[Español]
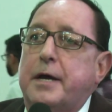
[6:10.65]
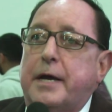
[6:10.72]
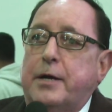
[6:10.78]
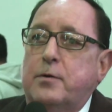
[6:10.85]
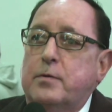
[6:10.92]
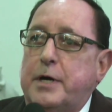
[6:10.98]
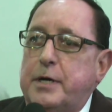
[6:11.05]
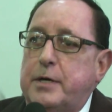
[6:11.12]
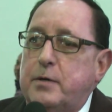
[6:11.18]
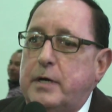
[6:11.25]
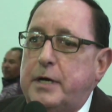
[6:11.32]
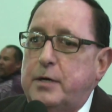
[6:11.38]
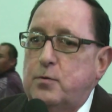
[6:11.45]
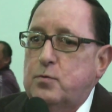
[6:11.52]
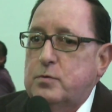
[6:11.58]
en,
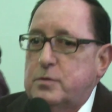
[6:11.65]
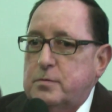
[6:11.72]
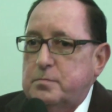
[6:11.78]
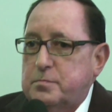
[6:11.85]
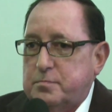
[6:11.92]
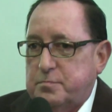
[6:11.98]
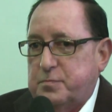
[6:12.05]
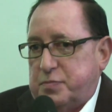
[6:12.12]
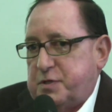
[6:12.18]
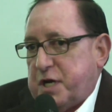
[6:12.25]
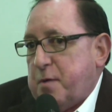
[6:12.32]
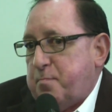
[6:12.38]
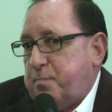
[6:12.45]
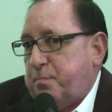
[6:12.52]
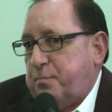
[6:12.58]
en un
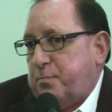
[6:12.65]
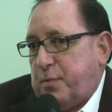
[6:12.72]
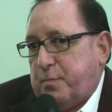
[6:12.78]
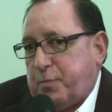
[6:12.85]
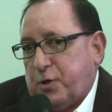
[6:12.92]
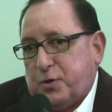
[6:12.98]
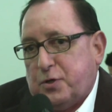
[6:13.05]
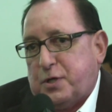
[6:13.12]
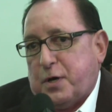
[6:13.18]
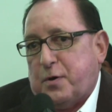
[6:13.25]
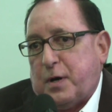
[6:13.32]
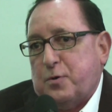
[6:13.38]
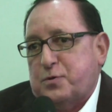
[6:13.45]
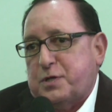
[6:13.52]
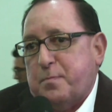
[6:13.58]
100% pues no te
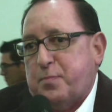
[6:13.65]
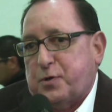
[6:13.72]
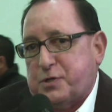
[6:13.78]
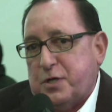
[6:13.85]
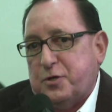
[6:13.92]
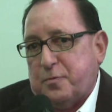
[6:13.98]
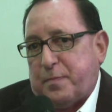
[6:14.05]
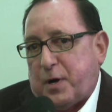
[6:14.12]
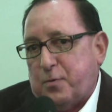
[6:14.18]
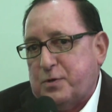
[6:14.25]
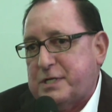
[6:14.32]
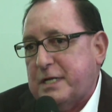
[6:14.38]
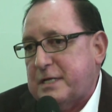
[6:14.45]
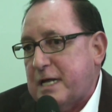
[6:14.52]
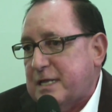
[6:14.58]
digo que en un 100%, pero en
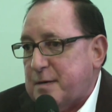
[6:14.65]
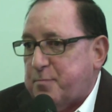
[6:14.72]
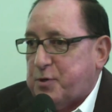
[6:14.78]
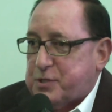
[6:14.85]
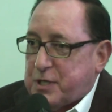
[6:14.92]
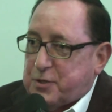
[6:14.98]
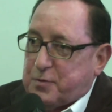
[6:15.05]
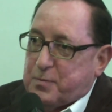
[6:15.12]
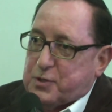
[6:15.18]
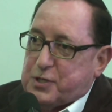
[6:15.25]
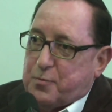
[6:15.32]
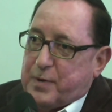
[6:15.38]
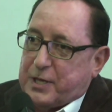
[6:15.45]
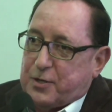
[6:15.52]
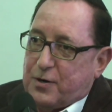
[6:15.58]
un 70% hemos
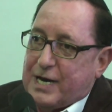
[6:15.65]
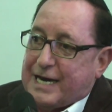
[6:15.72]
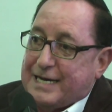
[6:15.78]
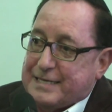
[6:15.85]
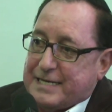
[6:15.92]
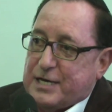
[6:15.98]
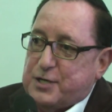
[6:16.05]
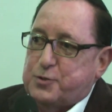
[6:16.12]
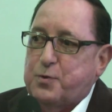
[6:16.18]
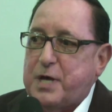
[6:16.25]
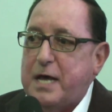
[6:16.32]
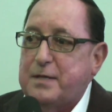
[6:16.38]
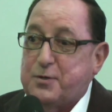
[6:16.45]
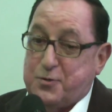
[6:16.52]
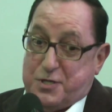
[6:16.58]
aumentado la cantidad de
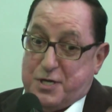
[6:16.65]
estudiantes.